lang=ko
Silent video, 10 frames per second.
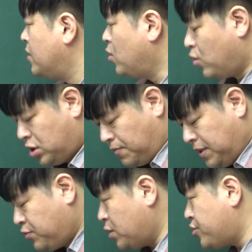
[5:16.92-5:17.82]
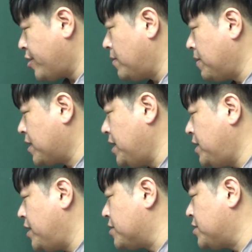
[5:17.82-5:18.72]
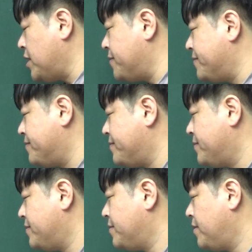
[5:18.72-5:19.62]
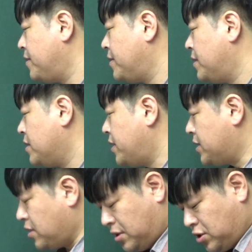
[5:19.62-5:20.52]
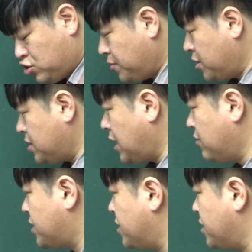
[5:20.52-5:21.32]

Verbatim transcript: 요거는요 미분의 주세요. 얼마니까 1이에요. 그쵸? 1. 그래서 써주면은 다음과